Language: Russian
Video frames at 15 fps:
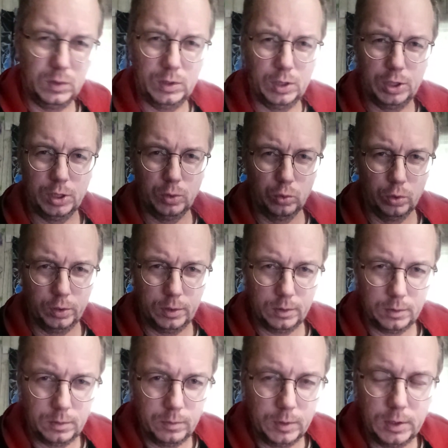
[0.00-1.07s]
Тяжело это
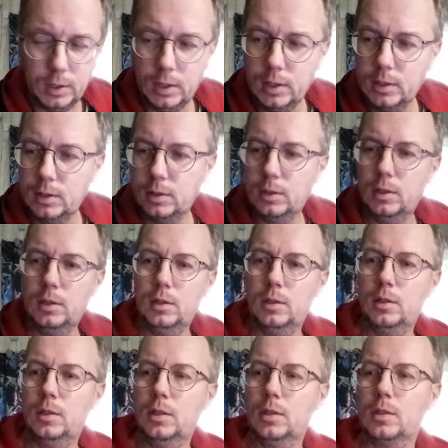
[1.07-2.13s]
смотреть.
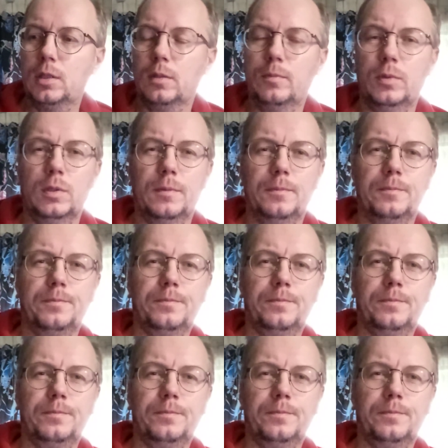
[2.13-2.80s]
И я как бы